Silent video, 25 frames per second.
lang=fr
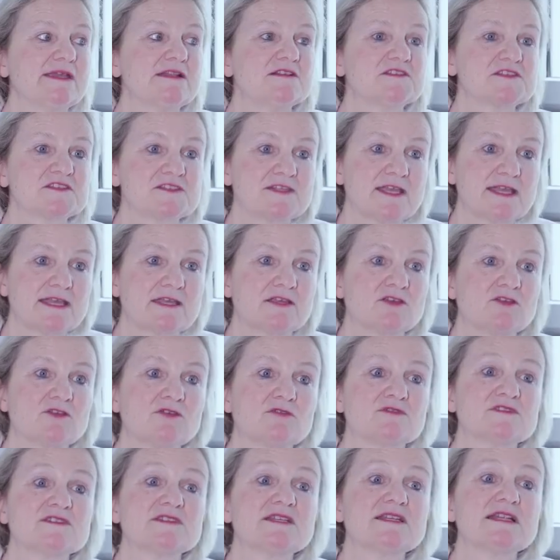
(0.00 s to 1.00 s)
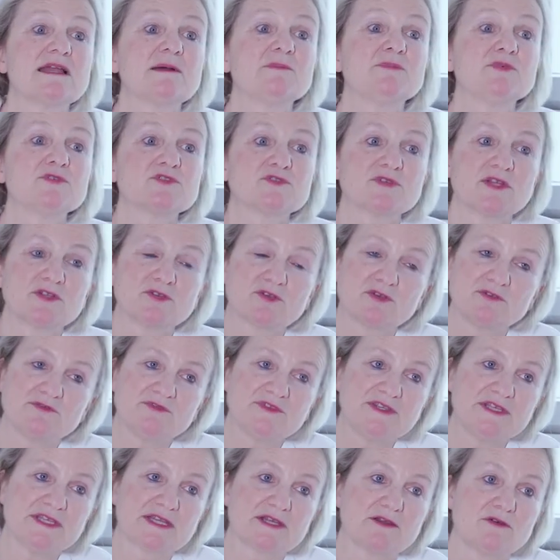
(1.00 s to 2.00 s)
il sait que s'il a besoin de
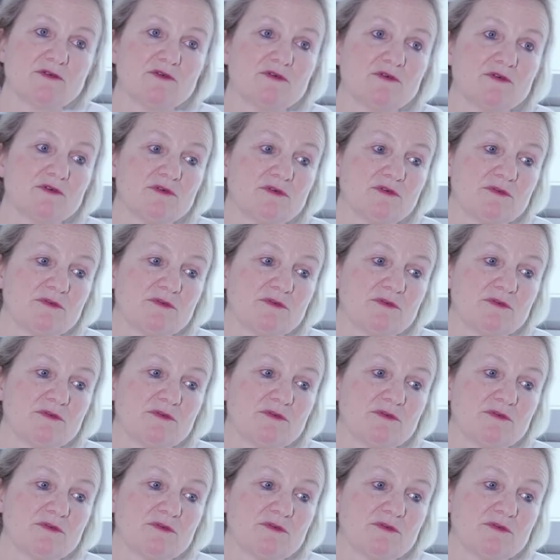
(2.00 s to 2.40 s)
revenir